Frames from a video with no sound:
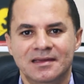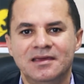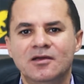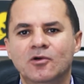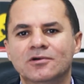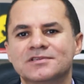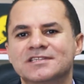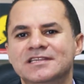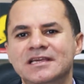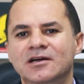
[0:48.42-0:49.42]
que
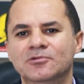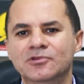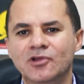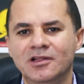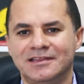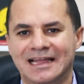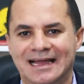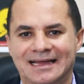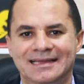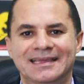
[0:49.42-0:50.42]
consigam
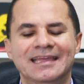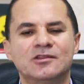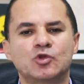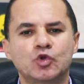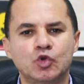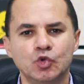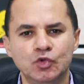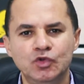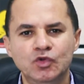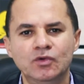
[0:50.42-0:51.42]
notar que
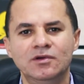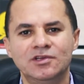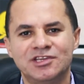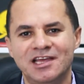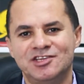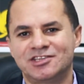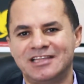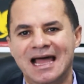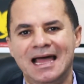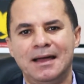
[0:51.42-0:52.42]
tudo já
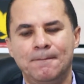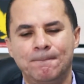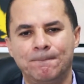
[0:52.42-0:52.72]
está